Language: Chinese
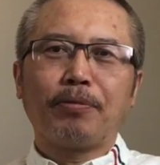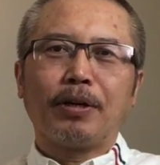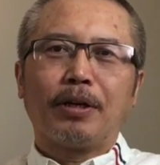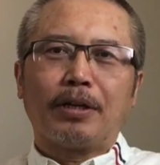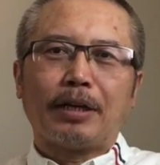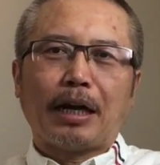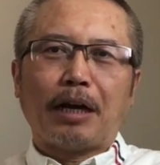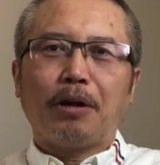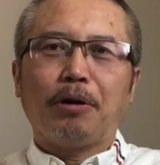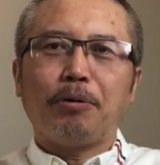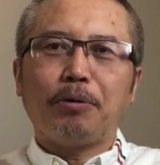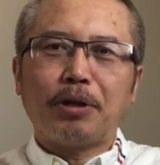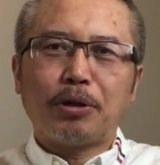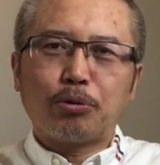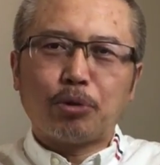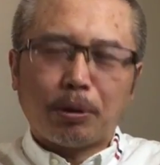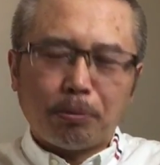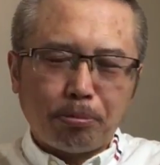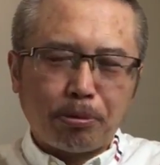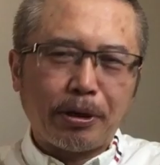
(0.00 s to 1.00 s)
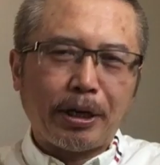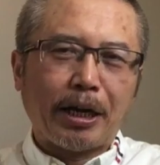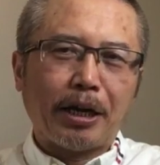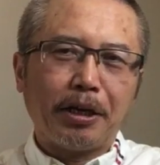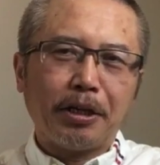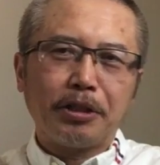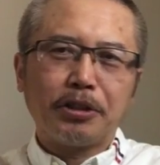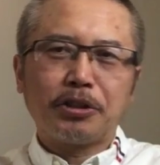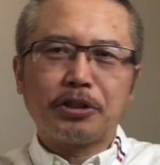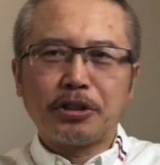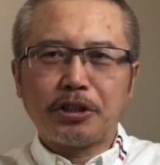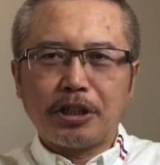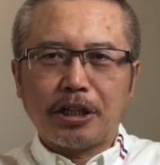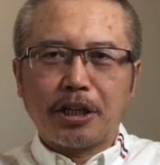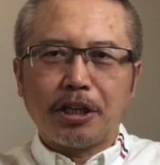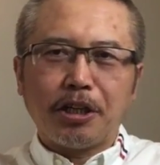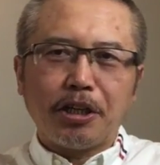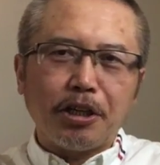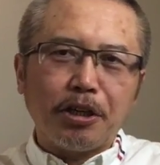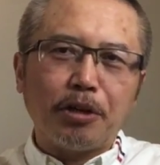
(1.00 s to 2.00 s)
然后呢，川普联合世界
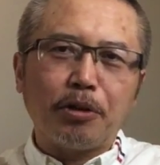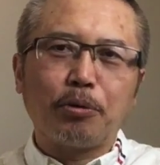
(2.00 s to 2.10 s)
各